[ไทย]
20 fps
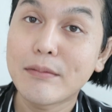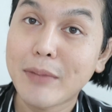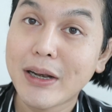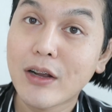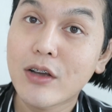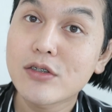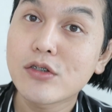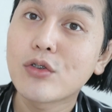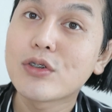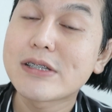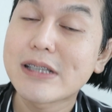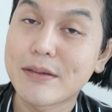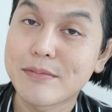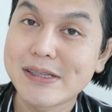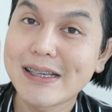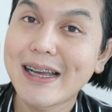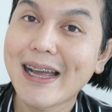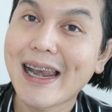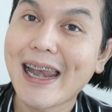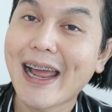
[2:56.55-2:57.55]
มันก็ส่งเสริม
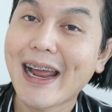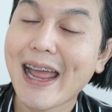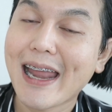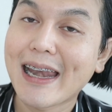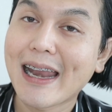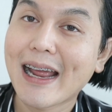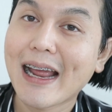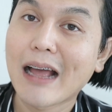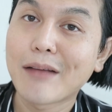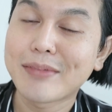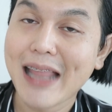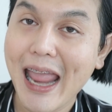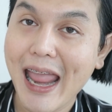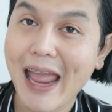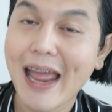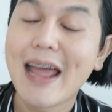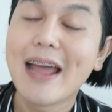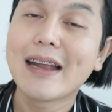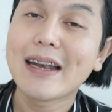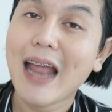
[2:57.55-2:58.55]
ซึ่งกันและกันนะคะแต่
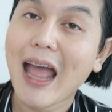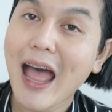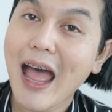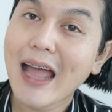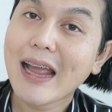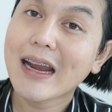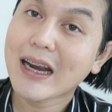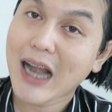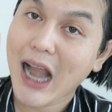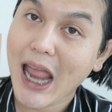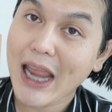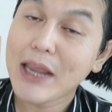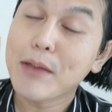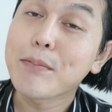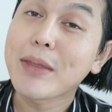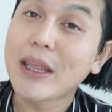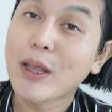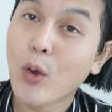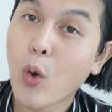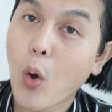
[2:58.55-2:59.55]
ถ้าใคร
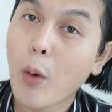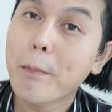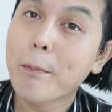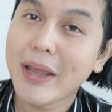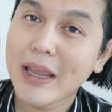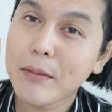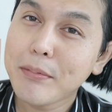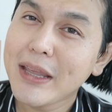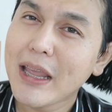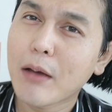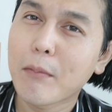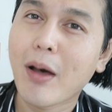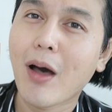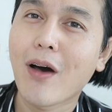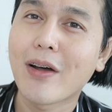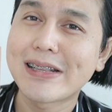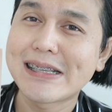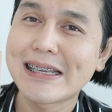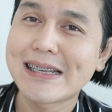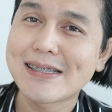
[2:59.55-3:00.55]
มีงบไม่เพียงพ
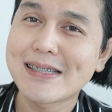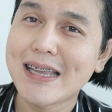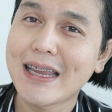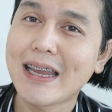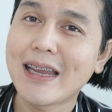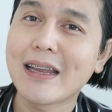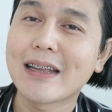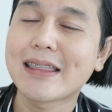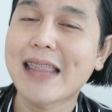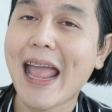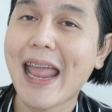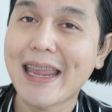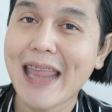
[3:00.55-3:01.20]
อจริง ๆ แต่